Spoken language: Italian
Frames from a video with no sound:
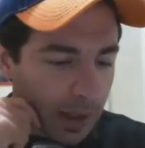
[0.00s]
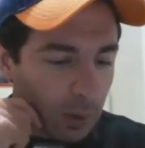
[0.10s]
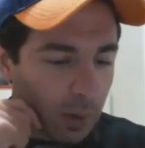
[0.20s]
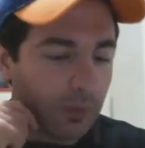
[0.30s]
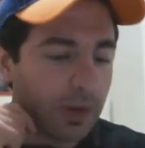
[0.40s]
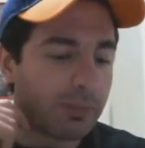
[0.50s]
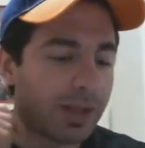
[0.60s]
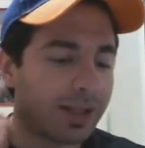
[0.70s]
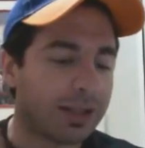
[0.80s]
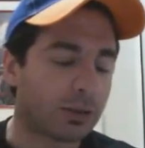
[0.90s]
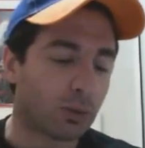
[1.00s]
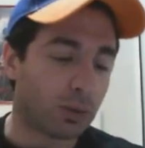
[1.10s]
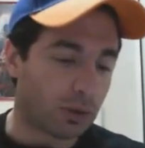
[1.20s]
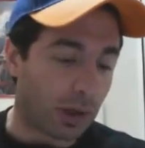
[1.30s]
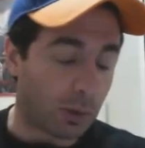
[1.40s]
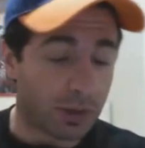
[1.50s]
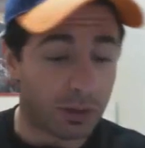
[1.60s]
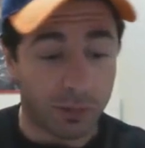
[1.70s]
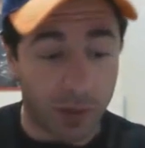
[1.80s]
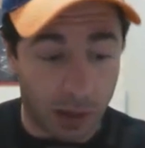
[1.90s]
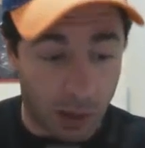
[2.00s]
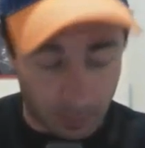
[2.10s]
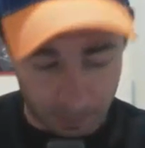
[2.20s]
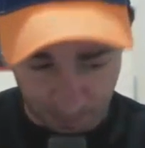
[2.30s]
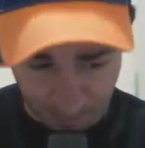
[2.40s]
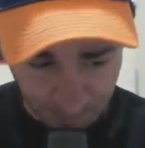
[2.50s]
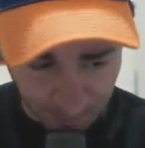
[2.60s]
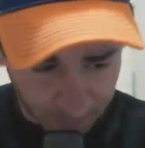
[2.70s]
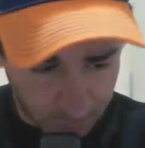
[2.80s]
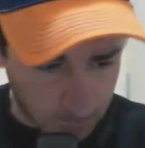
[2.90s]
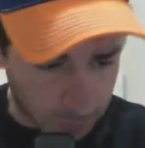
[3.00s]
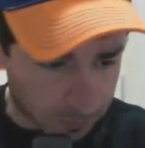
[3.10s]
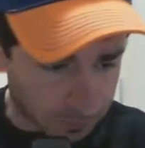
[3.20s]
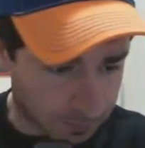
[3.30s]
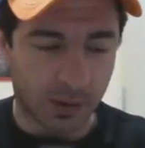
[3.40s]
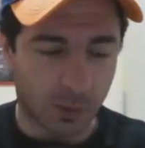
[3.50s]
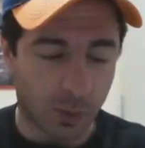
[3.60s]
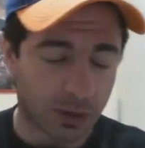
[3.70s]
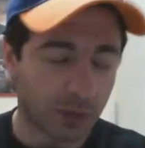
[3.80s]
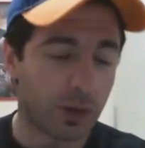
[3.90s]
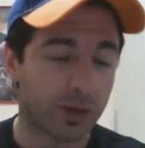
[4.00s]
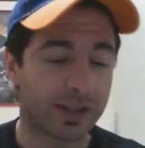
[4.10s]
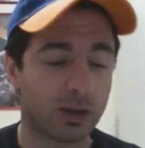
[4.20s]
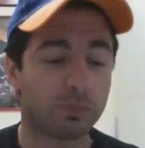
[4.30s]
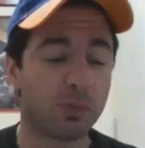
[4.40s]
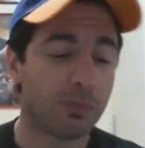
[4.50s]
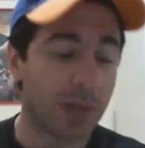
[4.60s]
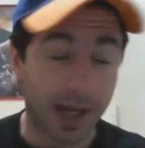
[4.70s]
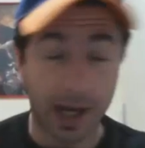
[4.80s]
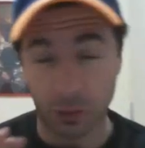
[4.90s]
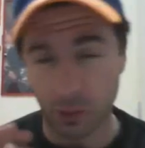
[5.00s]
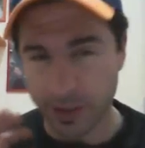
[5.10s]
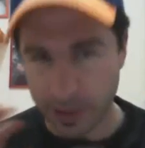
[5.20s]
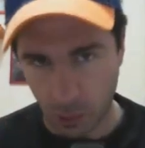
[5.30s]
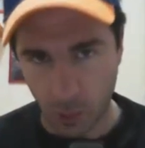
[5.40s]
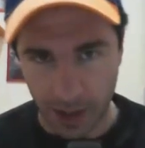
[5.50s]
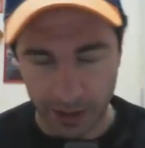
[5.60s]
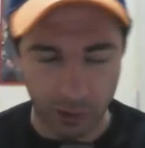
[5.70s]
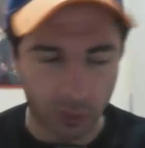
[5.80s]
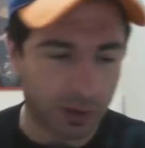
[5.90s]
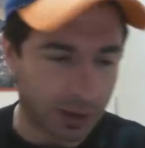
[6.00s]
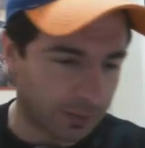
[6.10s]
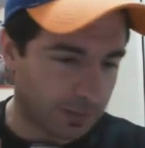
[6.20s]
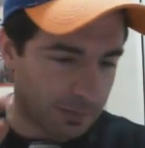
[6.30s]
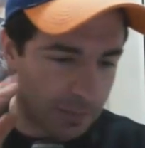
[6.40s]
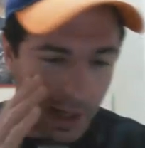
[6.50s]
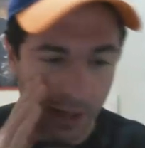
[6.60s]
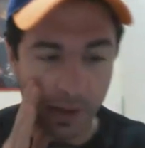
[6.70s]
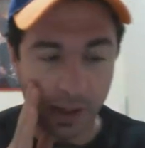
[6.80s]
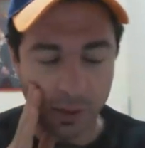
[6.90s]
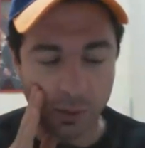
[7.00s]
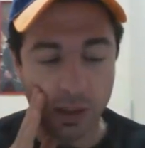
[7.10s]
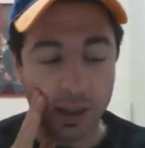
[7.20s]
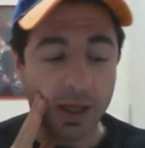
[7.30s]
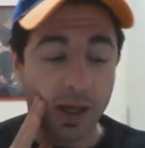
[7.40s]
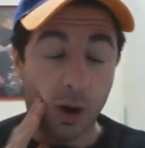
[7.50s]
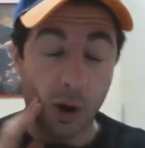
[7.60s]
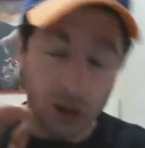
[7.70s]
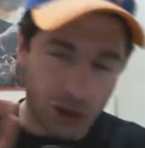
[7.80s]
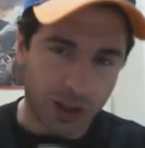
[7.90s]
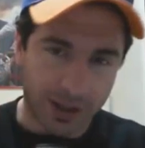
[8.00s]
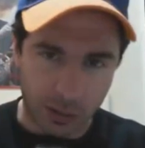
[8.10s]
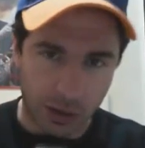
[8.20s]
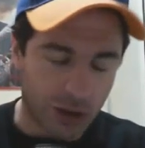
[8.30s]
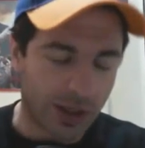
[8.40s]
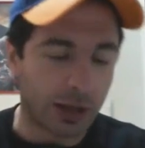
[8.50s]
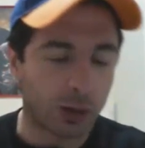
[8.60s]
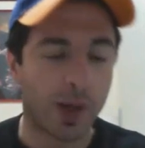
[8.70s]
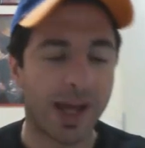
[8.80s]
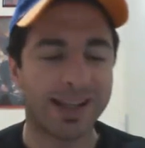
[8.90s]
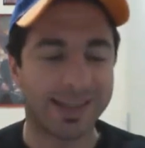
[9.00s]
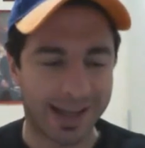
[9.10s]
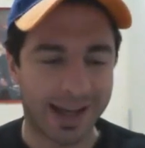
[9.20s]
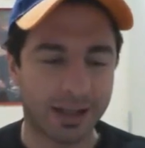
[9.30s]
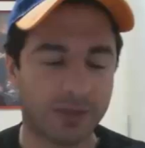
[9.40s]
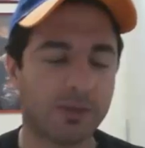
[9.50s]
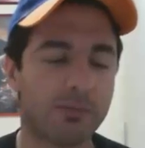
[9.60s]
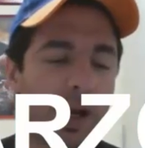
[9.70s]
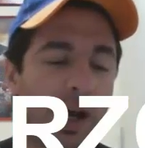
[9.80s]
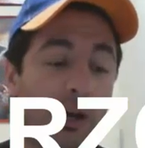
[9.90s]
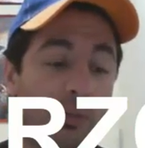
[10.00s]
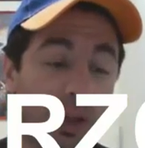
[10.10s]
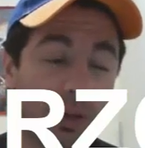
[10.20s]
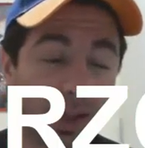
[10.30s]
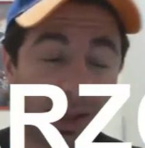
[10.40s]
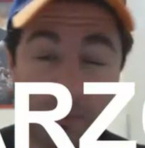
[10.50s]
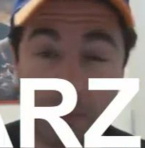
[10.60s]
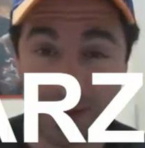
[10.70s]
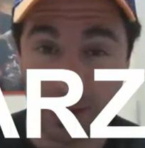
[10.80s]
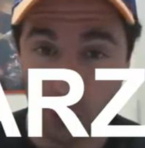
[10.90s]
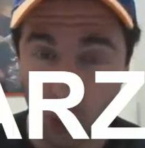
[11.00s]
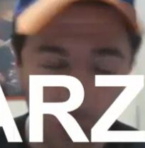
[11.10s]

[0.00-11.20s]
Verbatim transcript: Eccolo qua, finalmente distruzione. Questo video questo video è stato pubblicato il 4 di febbraio, ragazzuoli. Oggi che sto registrando è il 6 di febbraio, praticamente è passato